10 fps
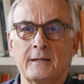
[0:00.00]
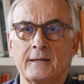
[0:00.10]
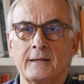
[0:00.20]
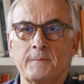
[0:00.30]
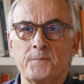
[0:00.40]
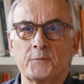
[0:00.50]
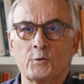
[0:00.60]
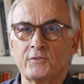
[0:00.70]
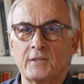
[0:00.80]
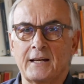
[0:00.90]
E mm,
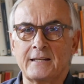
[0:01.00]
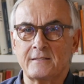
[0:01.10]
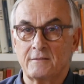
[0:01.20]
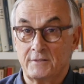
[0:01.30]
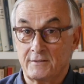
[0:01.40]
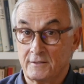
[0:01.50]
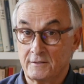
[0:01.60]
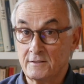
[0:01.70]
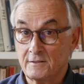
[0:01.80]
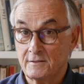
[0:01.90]
questa ragazza è
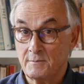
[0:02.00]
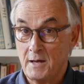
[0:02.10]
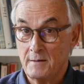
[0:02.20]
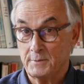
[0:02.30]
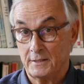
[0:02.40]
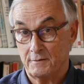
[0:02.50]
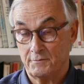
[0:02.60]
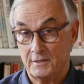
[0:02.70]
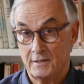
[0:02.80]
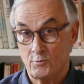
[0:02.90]
viziatissima perché è
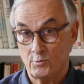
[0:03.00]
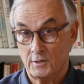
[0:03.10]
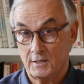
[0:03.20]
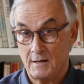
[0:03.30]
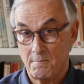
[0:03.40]
figlia unica,